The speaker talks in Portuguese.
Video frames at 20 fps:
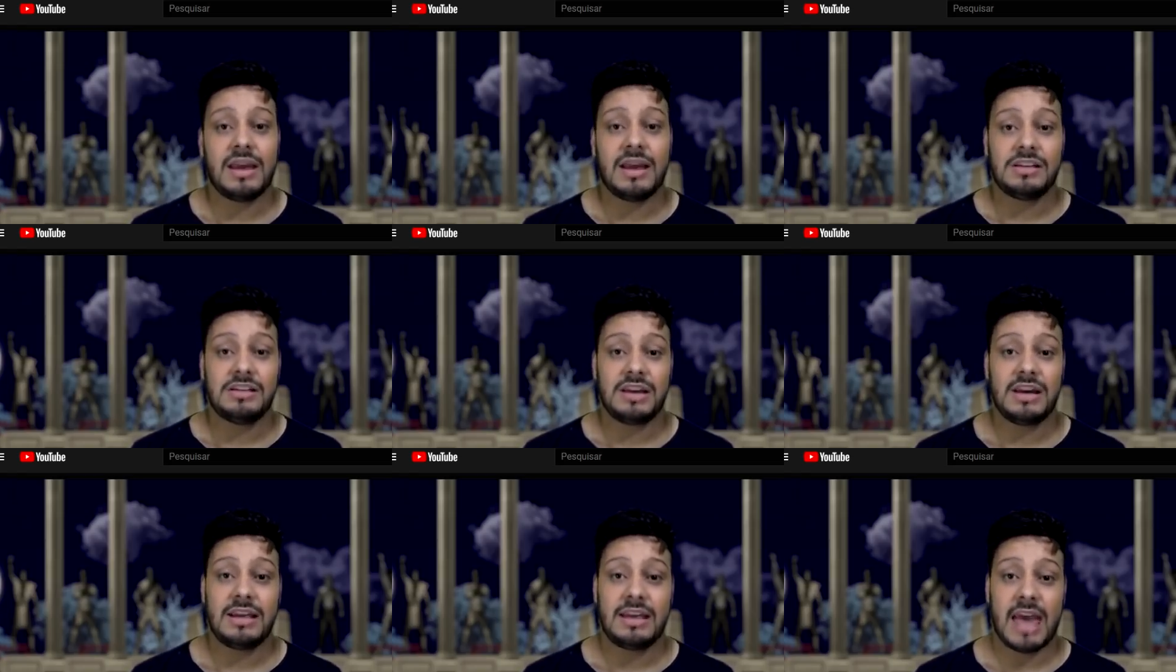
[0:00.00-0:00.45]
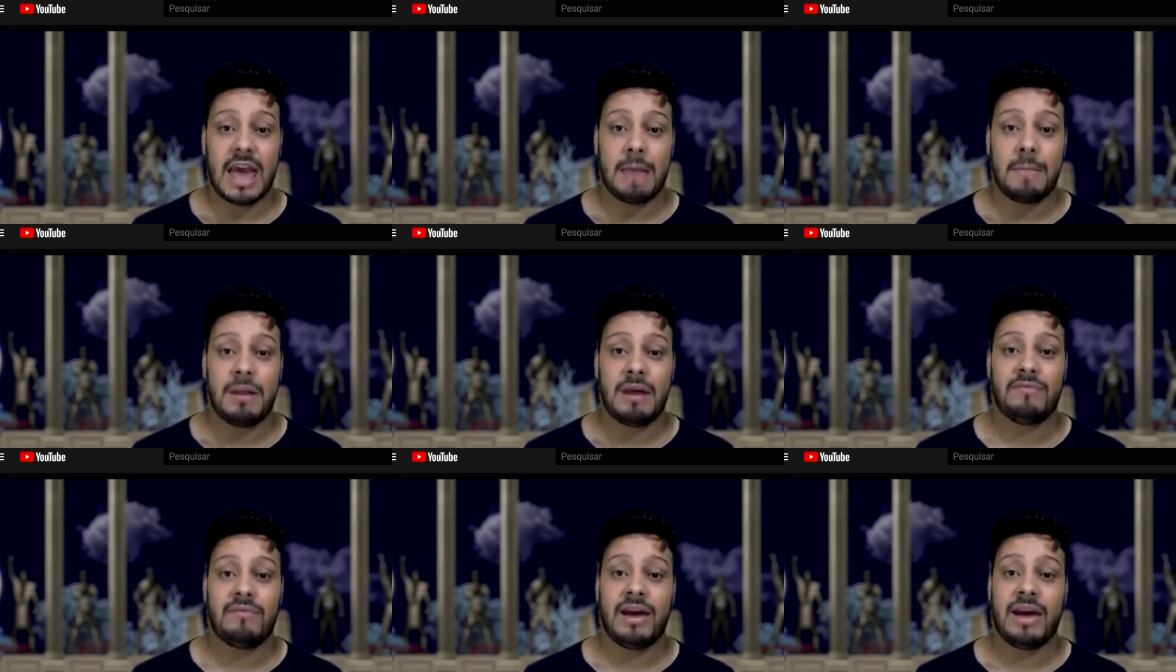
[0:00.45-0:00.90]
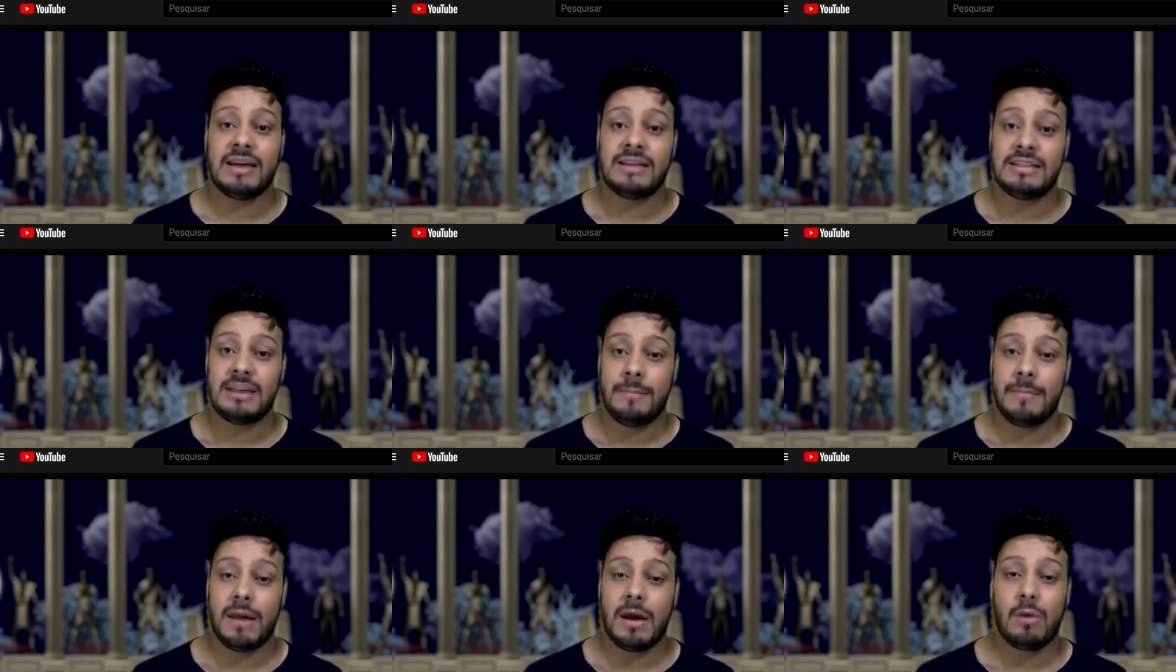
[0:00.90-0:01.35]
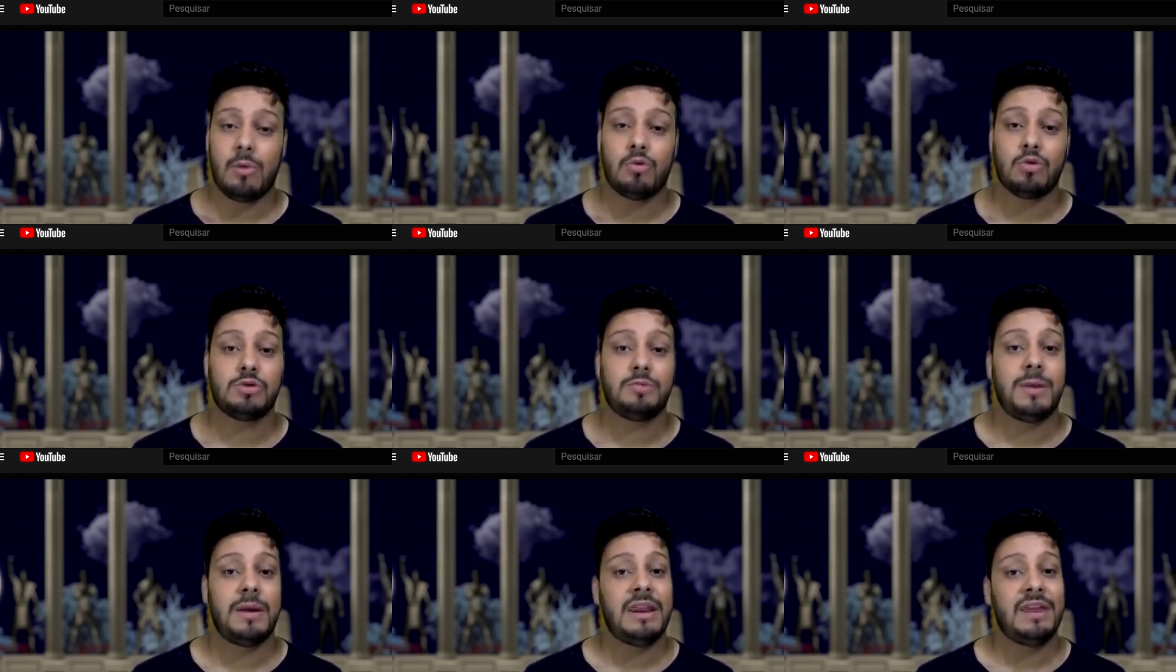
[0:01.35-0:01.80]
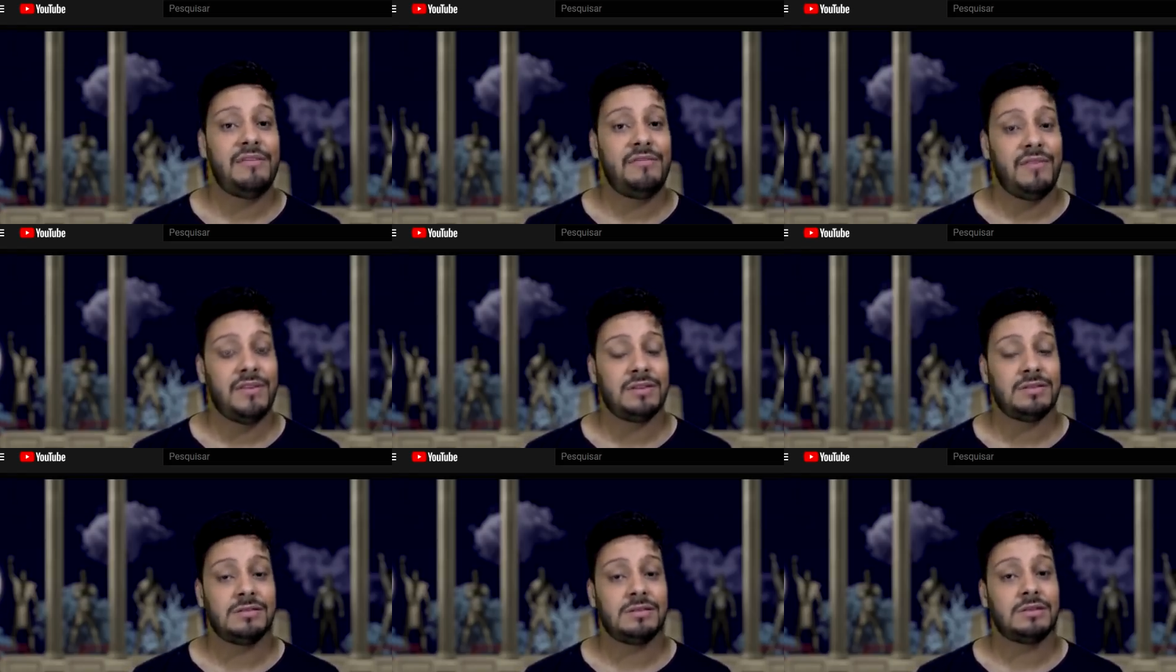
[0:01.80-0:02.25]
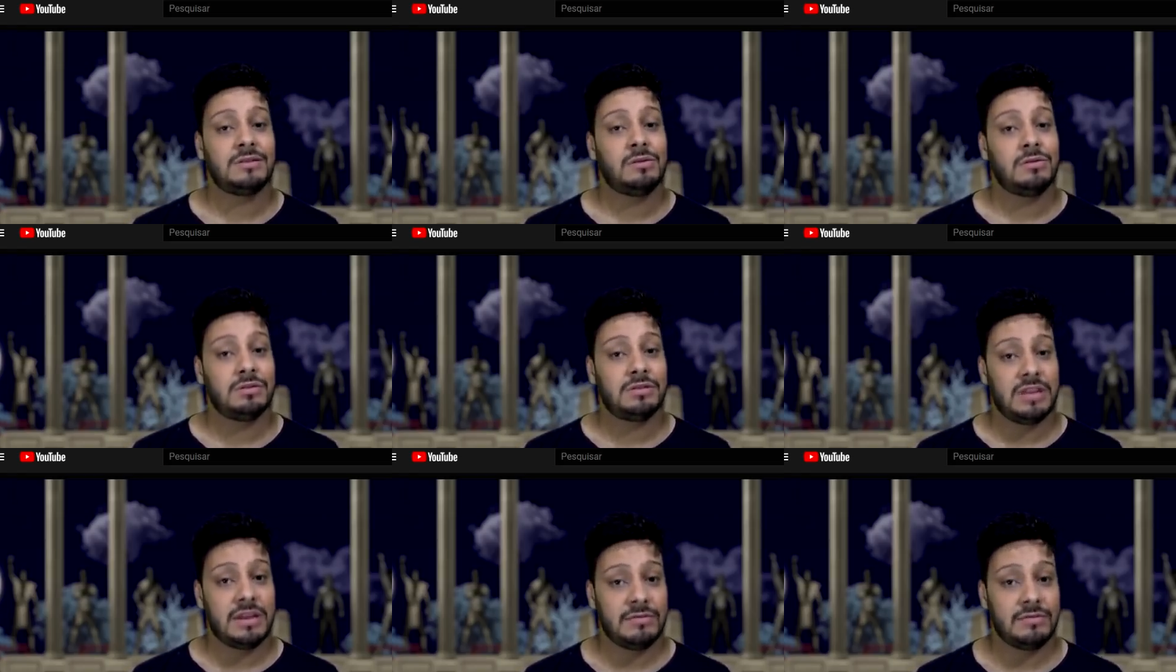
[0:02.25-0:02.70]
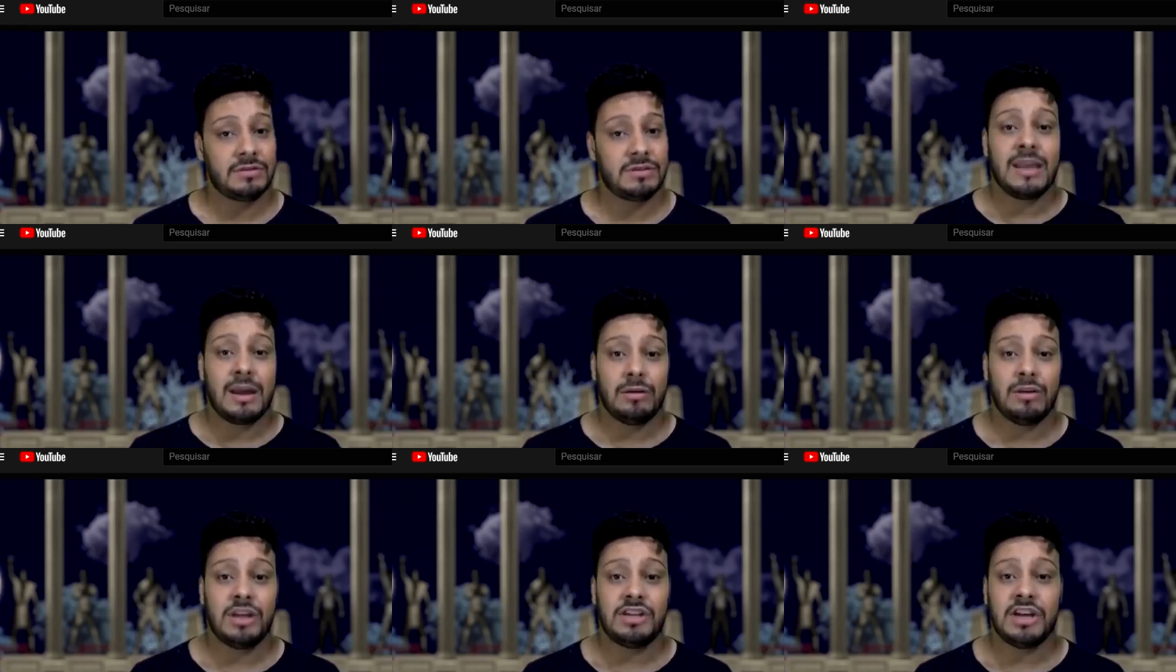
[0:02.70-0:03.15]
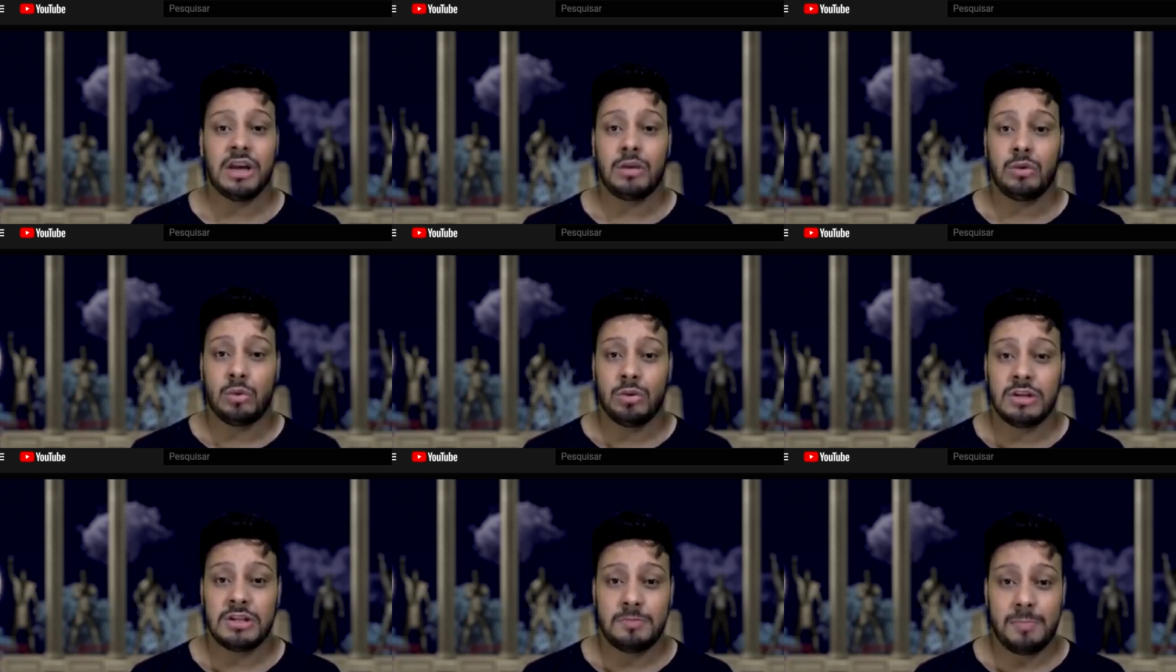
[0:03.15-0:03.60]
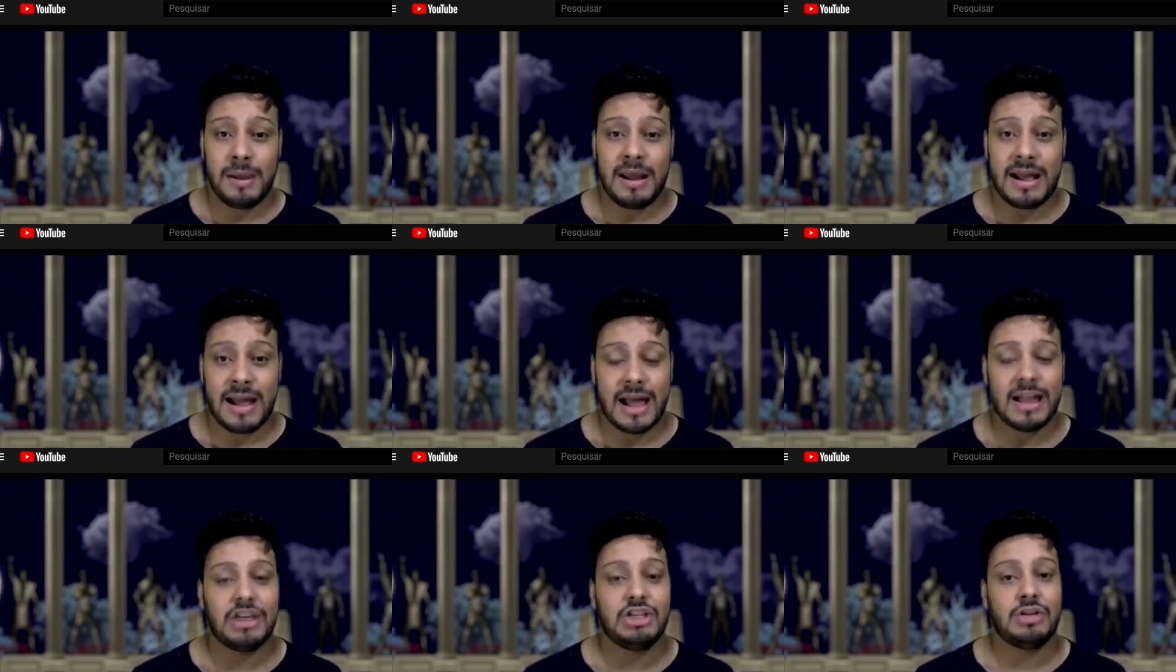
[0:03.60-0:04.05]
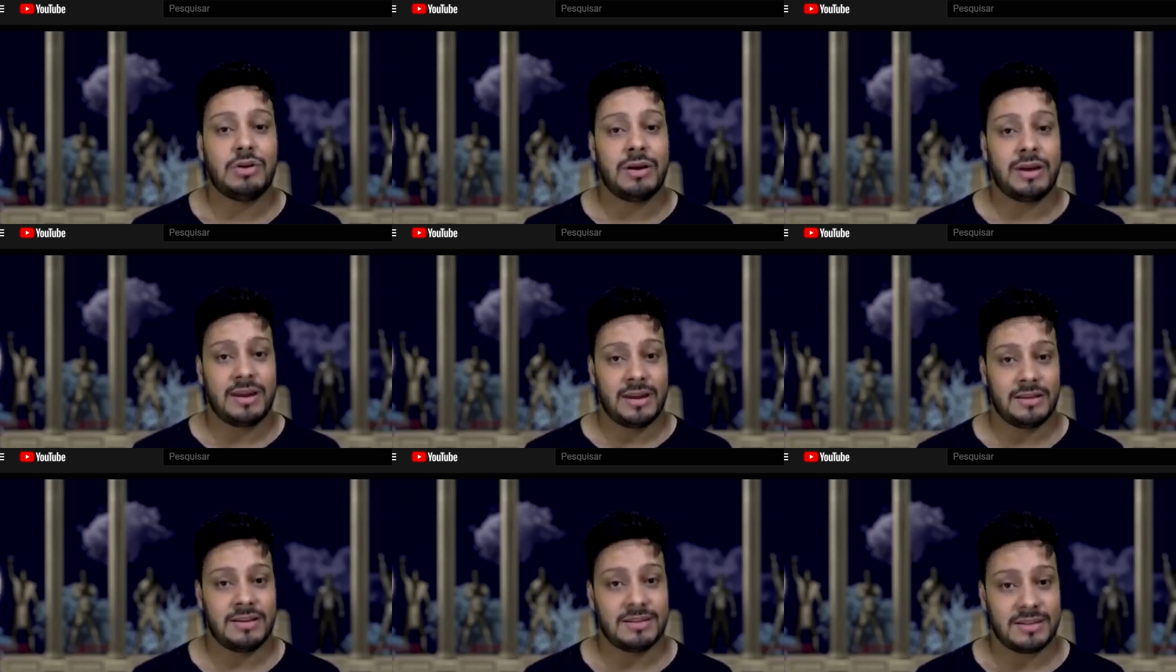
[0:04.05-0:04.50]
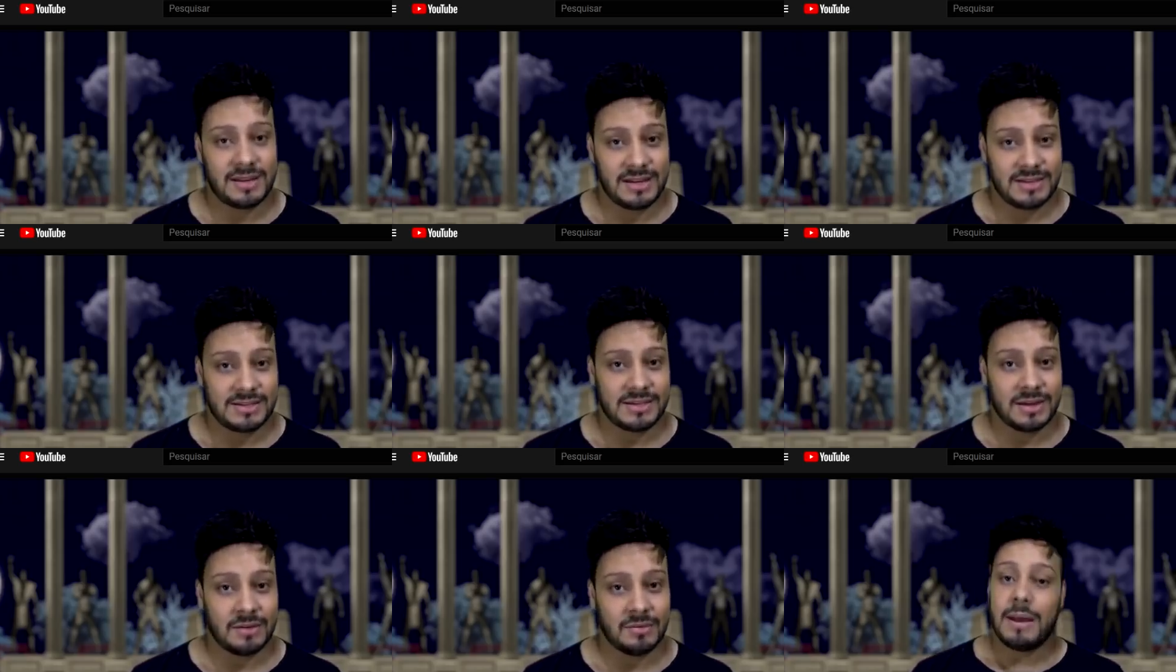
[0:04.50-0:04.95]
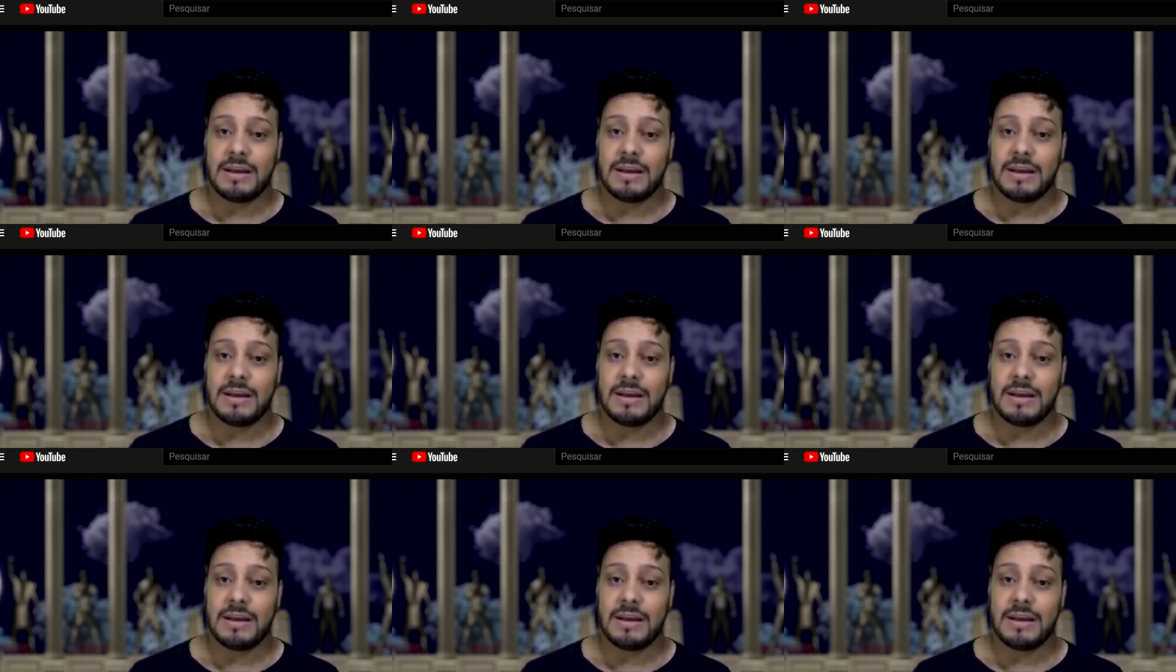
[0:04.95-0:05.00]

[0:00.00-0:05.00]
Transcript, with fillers: e de quebra vai receber alguns benefícios exclusivos que eu deixei tudo explicadinho aqui na descrição.